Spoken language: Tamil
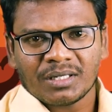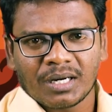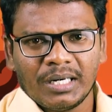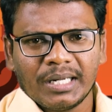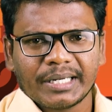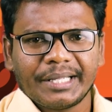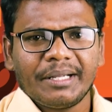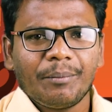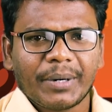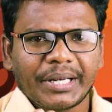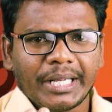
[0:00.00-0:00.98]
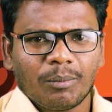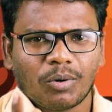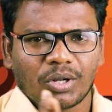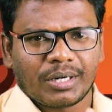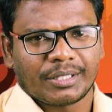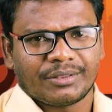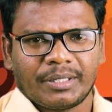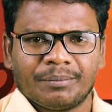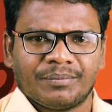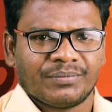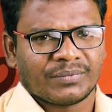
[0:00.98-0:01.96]
கள்ளுக்கடை மறியல்
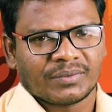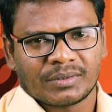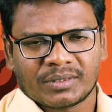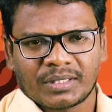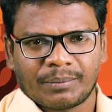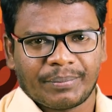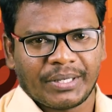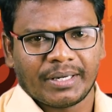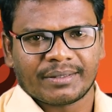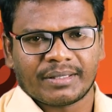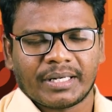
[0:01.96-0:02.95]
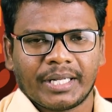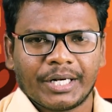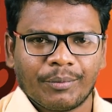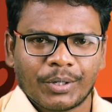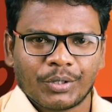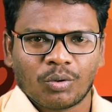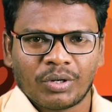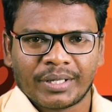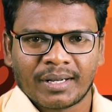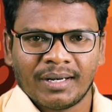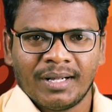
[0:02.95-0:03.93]
போராட்டத்தையும் பெரியார் தன்னை ஈடுபடுத்திக்
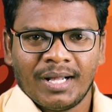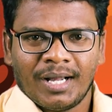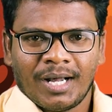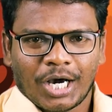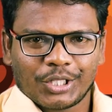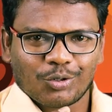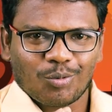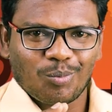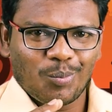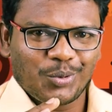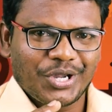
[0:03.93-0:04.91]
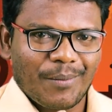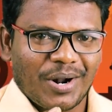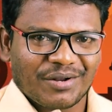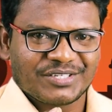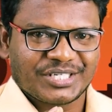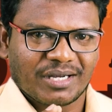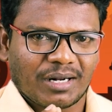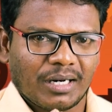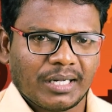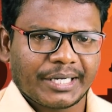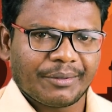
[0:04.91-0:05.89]
கொள்கிறார் அது ரொம்ப முக்கியமான விஷயம்
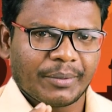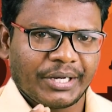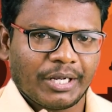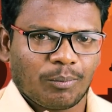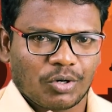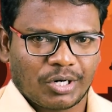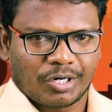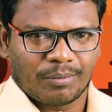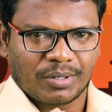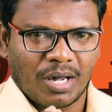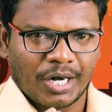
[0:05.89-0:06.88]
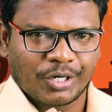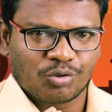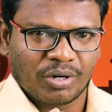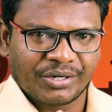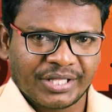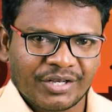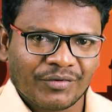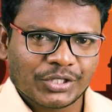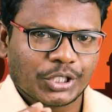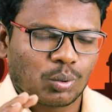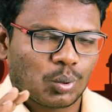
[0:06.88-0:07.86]
கள்ளுக்கடை மறியல் போராட்டம்னா ஆயிரத்தி தொள்ளாயிரத்தி
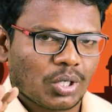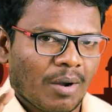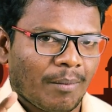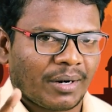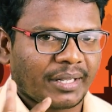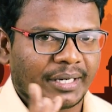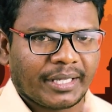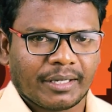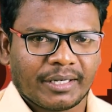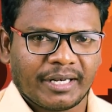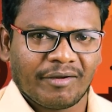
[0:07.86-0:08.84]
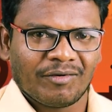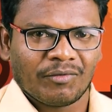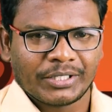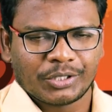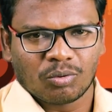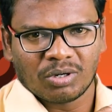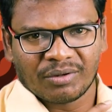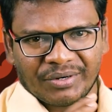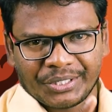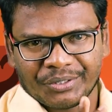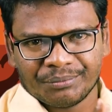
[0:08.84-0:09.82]
இருபத்தி ஒன்றாம் ஆண்டு நீங்கள் நினைவில் வைத்துக்கொள்ள
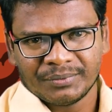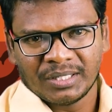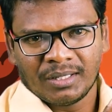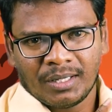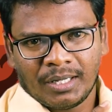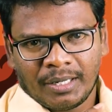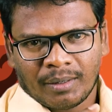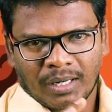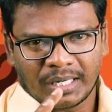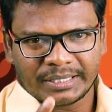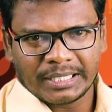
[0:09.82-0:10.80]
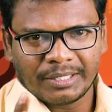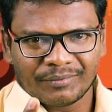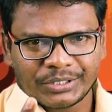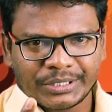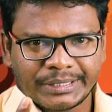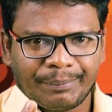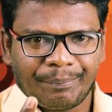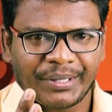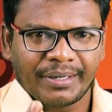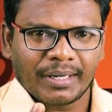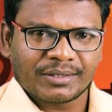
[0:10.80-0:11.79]
வேண்டும் அதில் வந்து
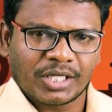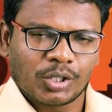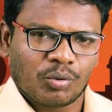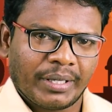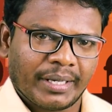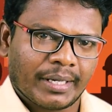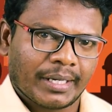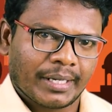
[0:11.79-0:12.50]
பெரியார் தன்னுடைய